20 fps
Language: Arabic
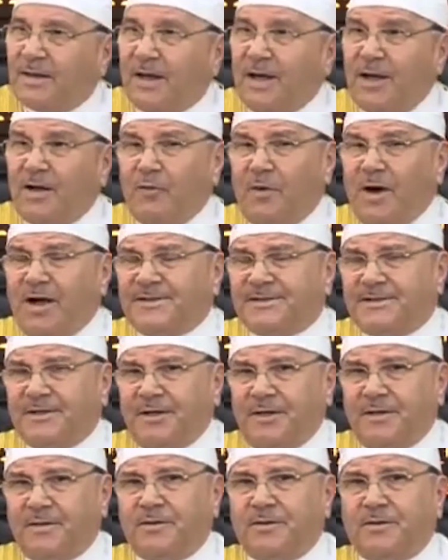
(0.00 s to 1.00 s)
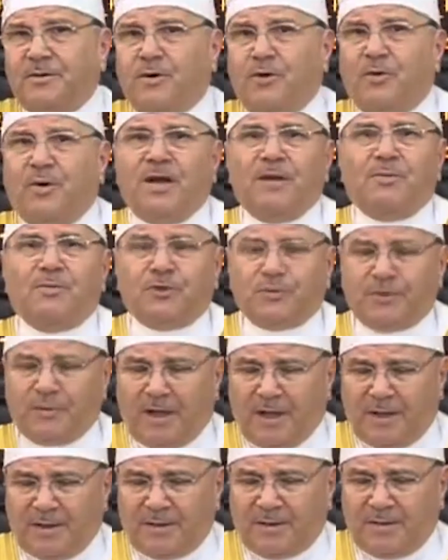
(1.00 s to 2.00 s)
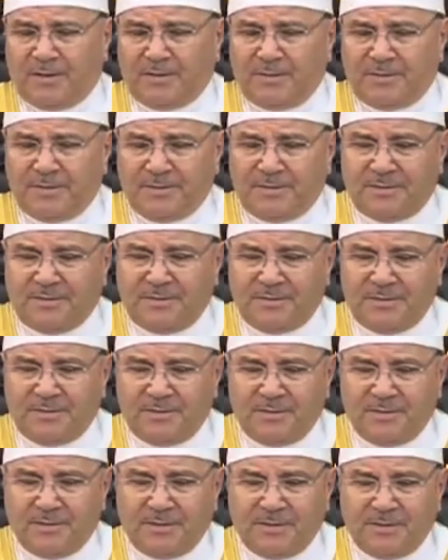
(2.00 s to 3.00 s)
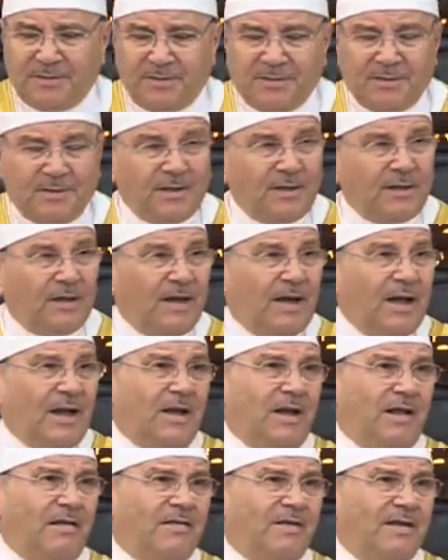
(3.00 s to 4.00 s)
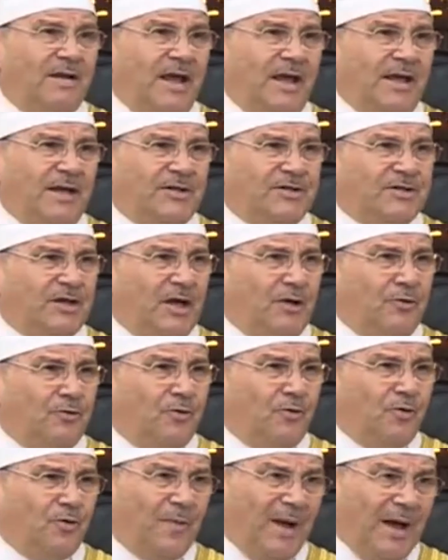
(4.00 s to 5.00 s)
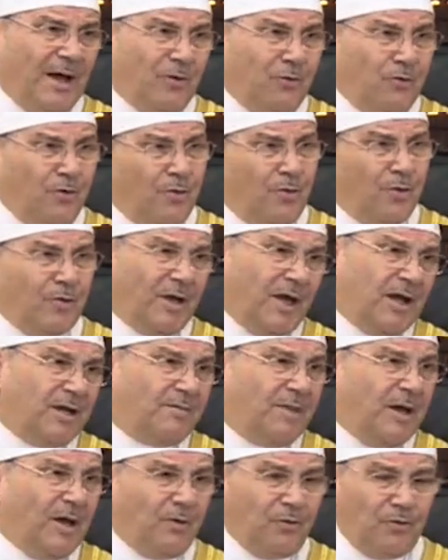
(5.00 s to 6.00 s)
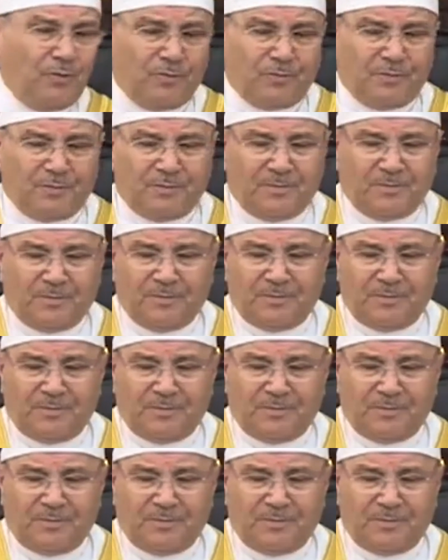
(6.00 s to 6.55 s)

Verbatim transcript: الواسع هو المطلق الذي لا يشغله معلوم عن معلوم